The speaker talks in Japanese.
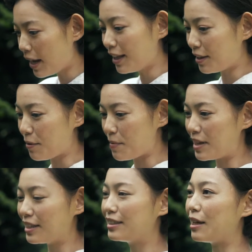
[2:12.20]
ンって目
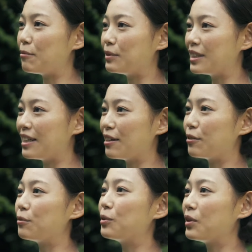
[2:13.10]
立つタイプじゃない
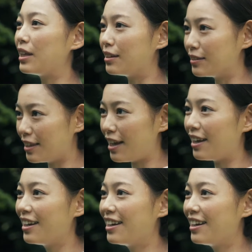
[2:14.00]
と思ってるんで、